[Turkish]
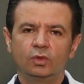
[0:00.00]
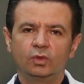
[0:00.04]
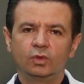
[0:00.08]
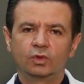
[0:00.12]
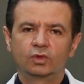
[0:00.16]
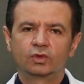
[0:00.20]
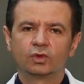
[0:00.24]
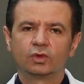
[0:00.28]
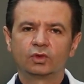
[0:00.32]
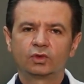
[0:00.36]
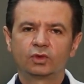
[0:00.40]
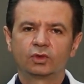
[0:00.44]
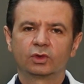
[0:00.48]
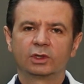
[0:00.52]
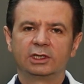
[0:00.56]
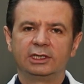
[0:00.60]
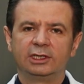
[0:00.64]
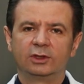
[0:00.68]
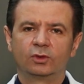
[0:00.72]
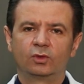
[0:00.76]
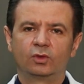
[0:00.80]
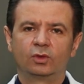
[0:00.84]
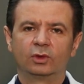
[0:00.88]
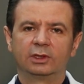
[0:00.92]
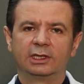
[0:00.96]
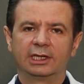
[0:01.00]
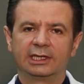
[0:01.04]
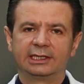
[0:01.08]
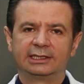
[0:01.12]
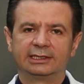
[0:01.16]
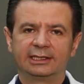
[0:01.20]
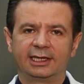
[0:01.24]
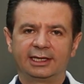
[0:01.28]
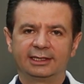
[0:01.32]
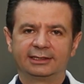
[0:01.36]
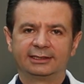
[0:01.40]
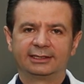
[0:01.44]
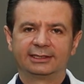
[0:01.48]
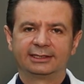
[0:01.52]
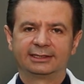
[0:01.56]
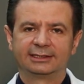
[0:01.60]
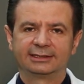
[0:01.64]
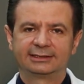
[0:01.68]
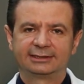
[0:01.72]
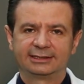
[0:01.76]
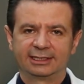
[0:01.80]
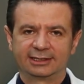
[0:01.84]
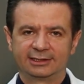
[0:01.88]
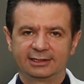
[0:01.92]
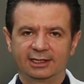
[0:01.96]
Uzun süreli kullanılan
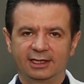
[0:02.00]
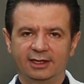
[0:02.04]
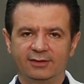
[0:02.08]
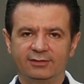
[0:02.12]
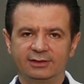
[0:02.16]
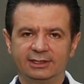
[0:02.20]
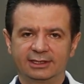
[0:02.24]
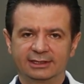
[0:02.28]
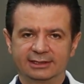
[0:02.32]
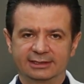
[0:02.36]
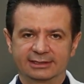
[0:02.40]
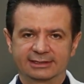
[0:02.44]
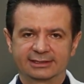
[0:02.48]
tedaviler